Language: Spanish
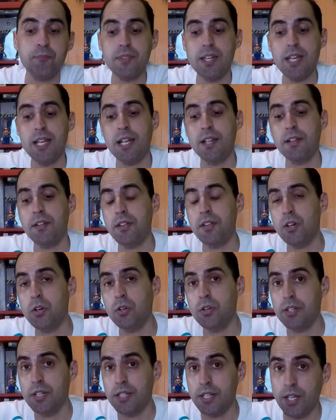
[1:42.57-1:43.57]
y la
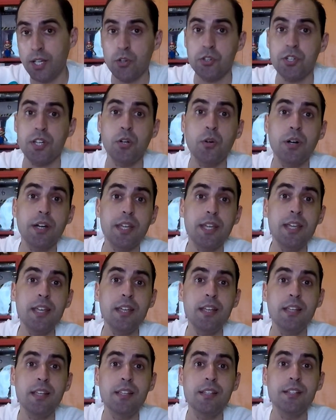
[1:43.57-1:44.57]
edición que nos llegó
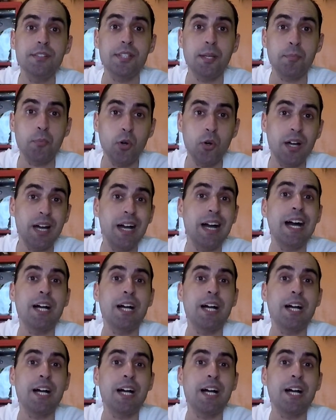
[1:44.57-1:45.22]
aquí se ponga